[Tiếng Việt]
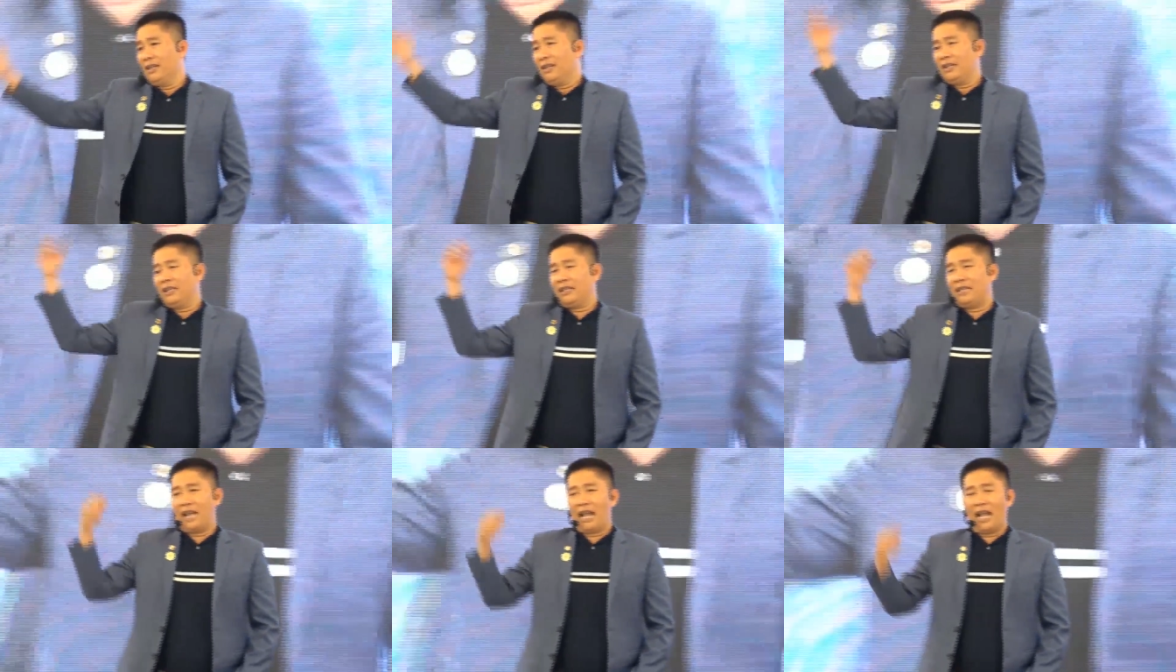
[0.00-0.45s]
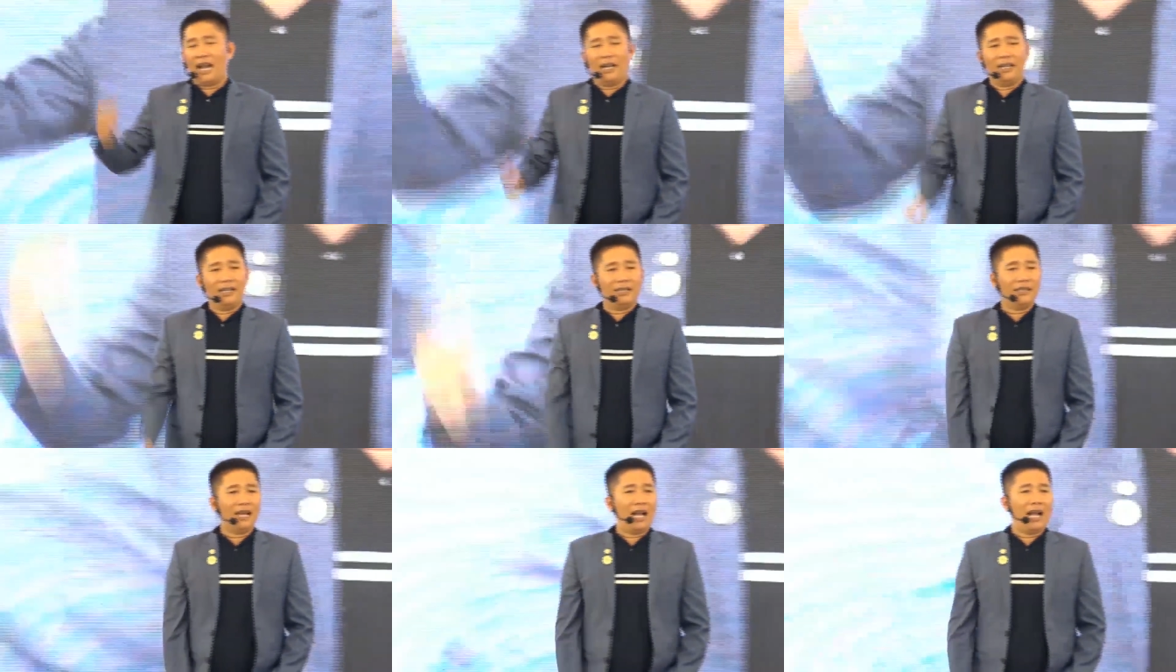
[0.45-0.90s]
nhà
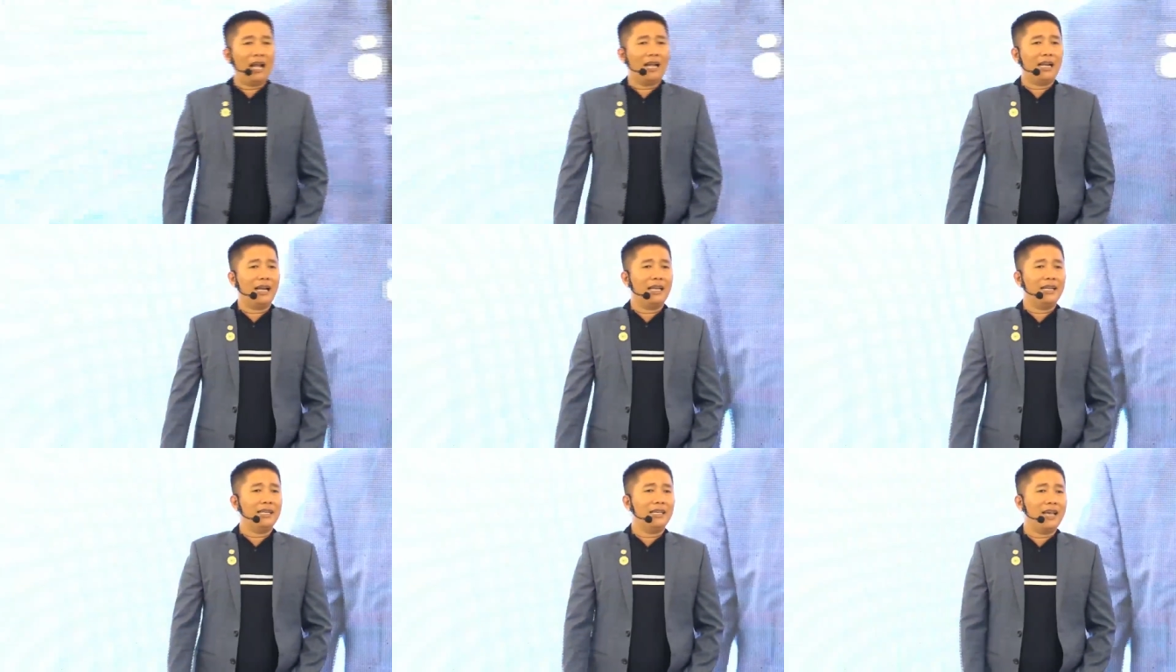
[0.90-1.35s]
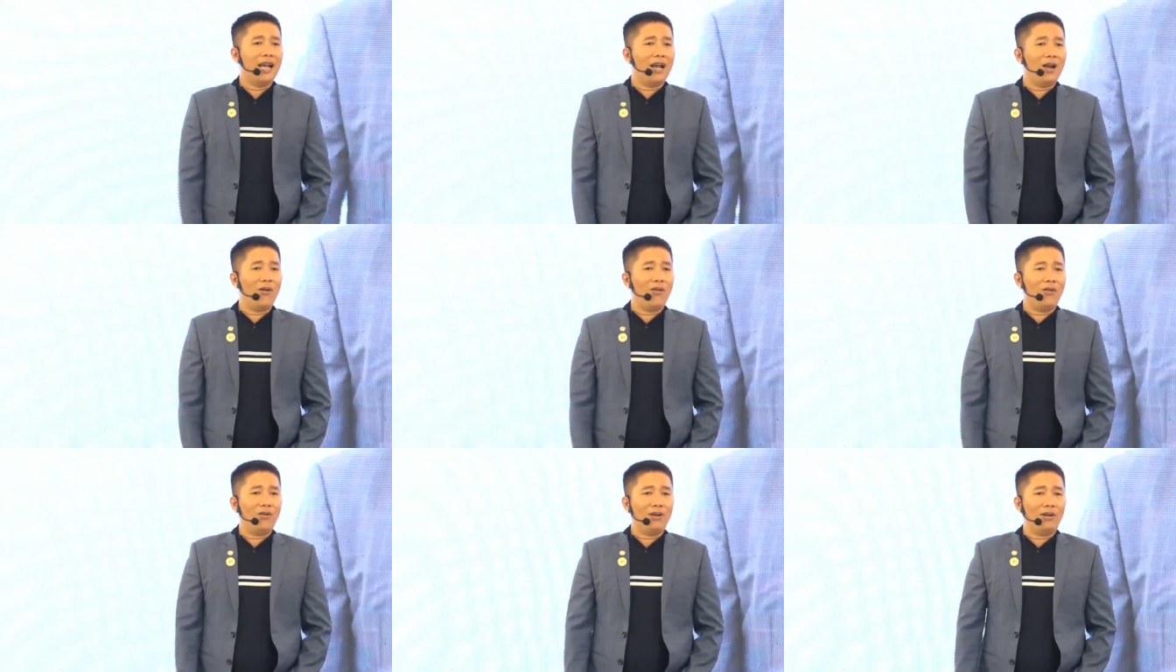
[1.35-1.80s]
người ta gây
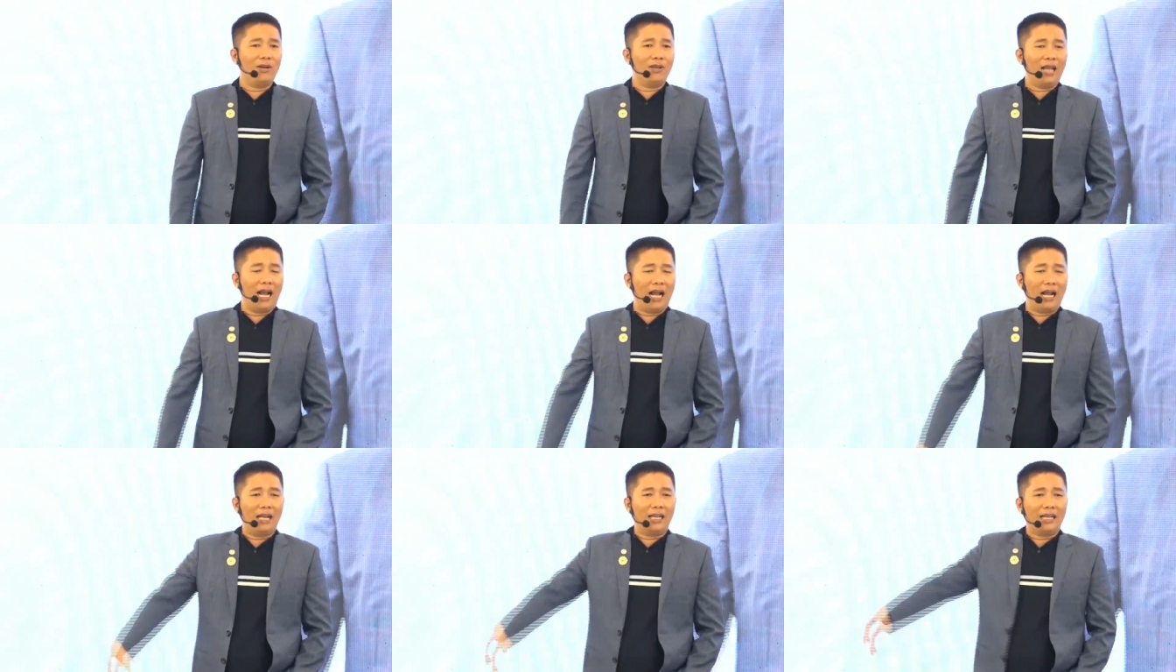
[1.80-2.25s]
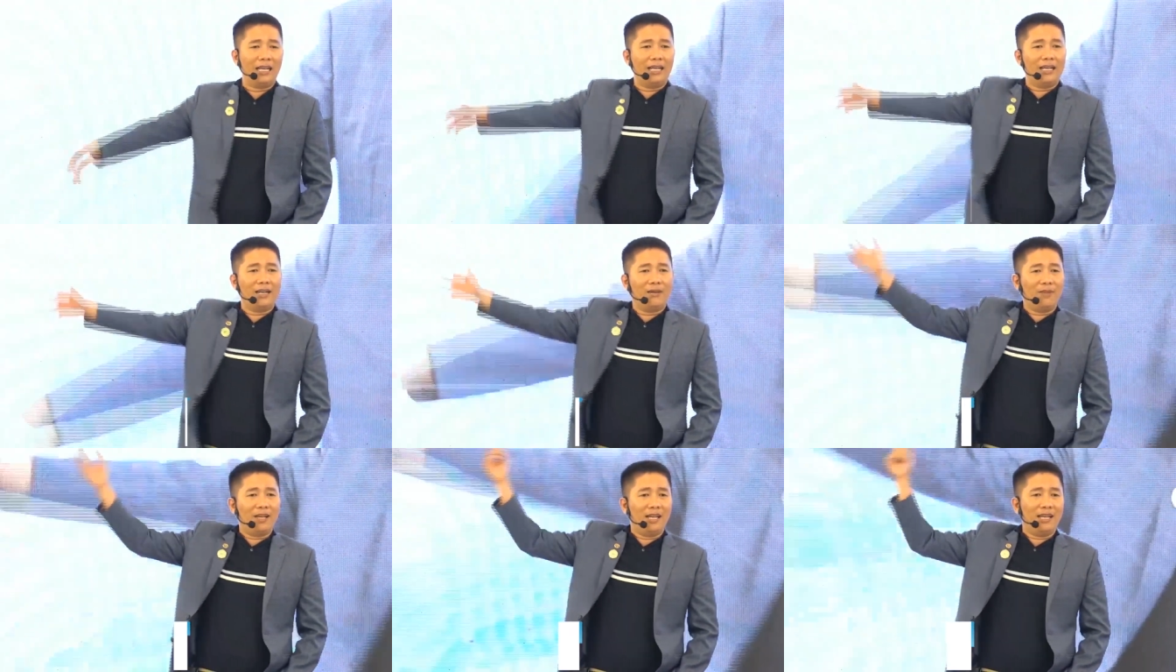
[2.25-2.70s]
nhau rồi thằng kia
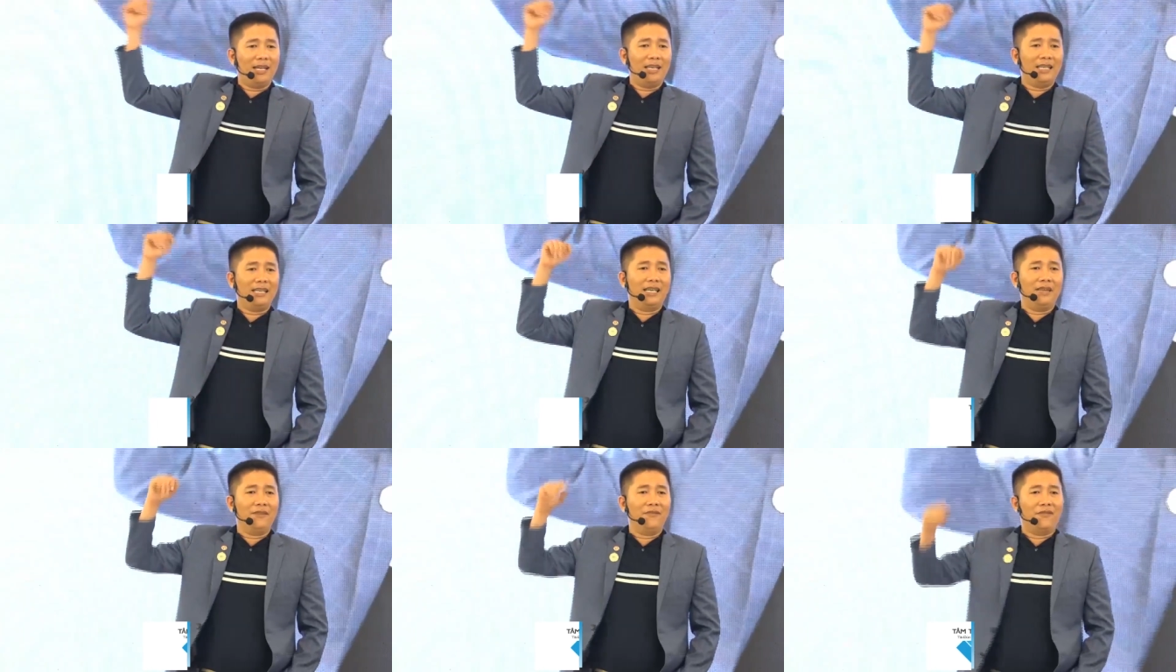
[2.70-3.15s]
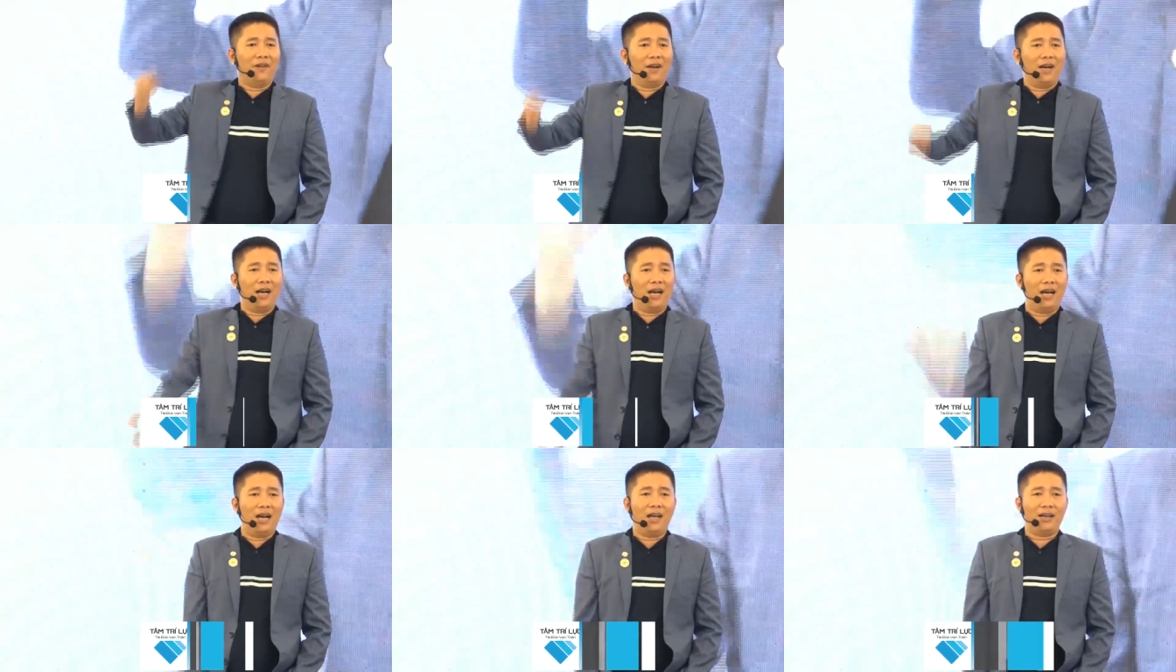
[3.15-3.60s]
nó mới ly dị
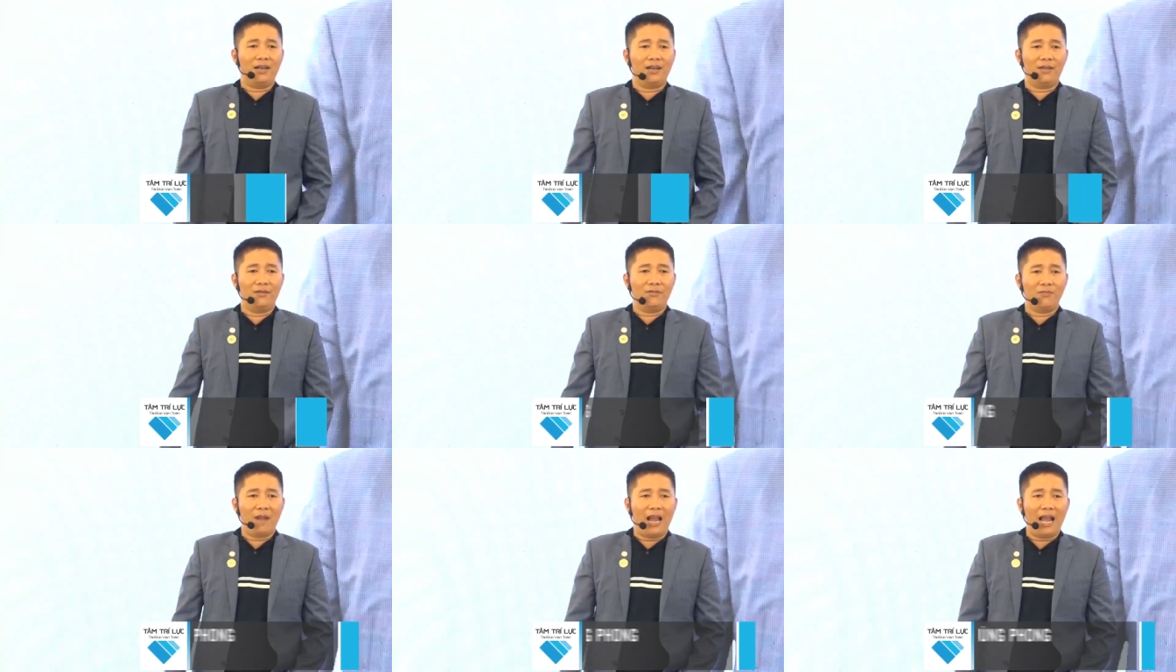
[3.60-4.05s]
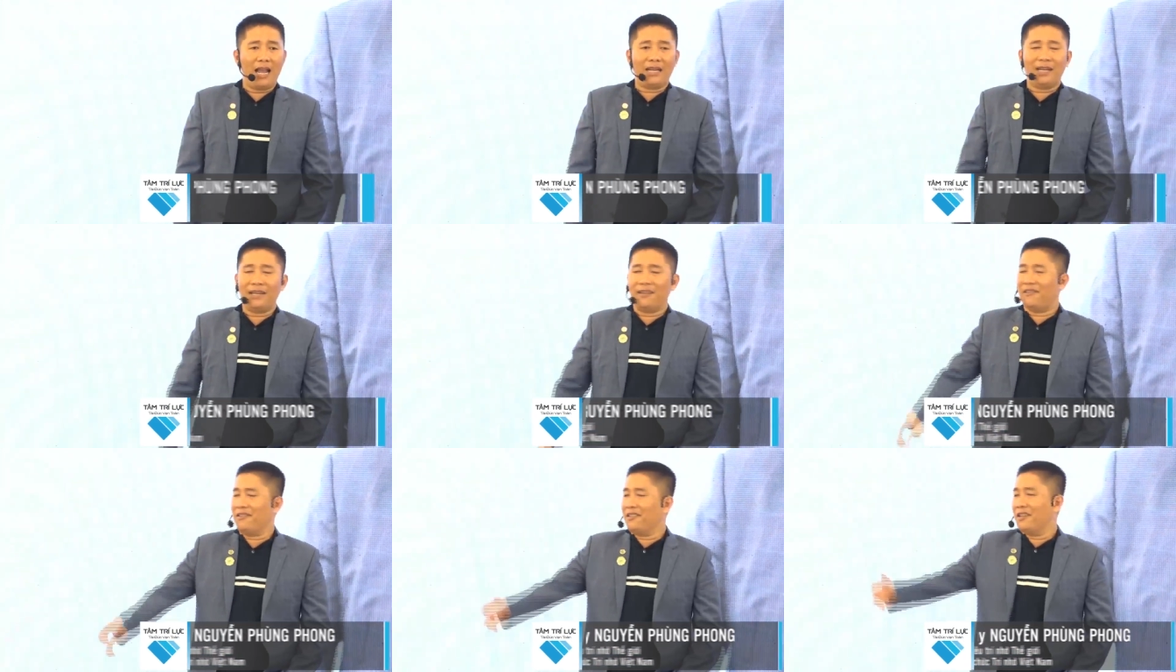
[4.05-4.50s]
vợ rồi con bé
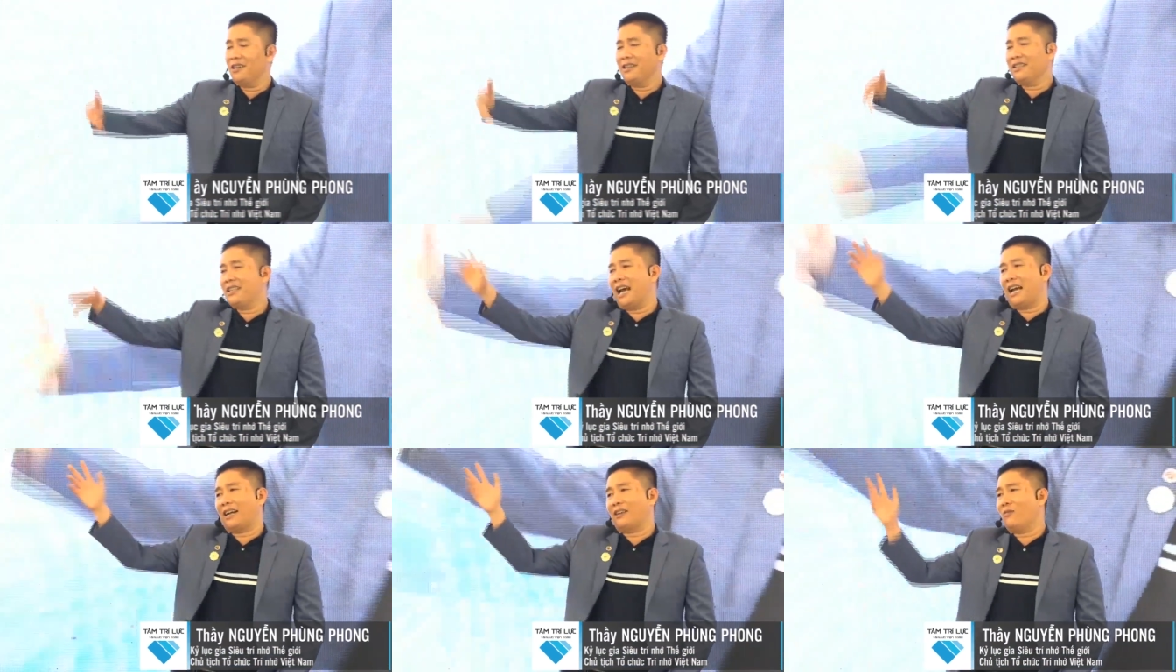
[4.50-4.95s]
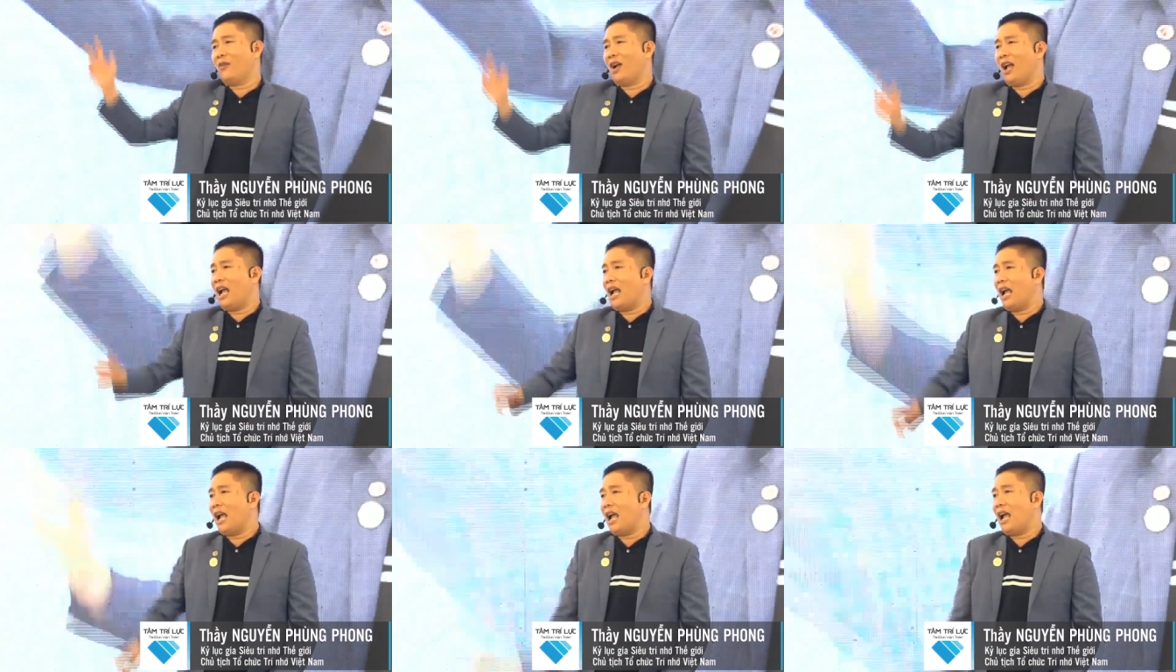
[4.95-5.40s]
kia nó dữ dằn quá
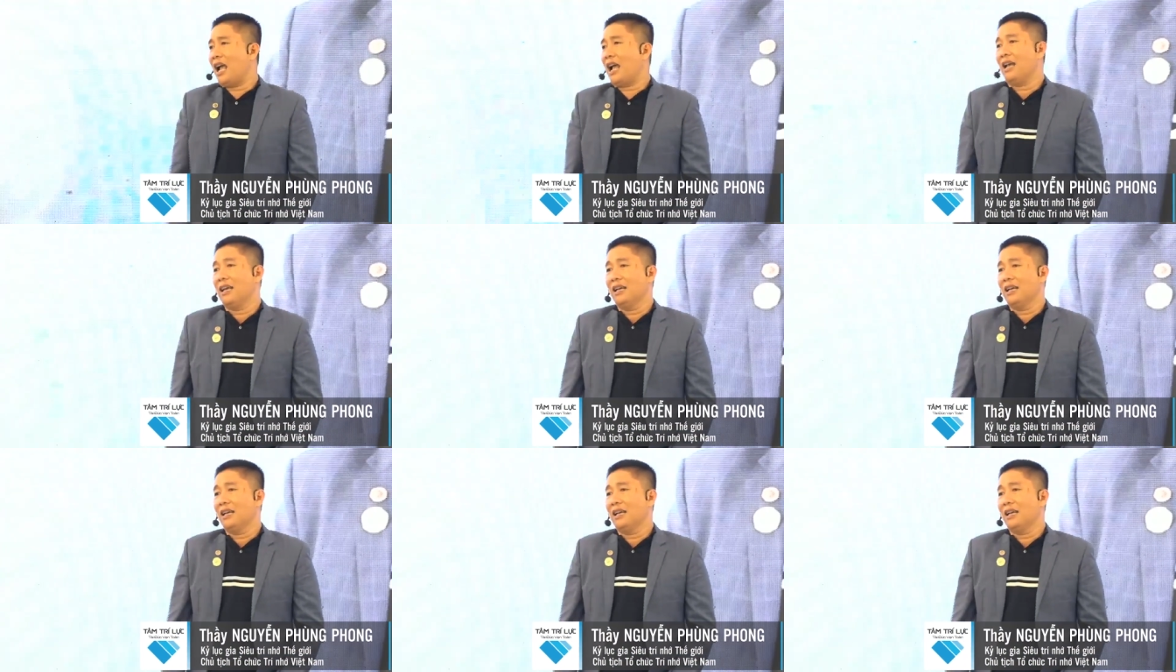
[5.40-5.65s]
ha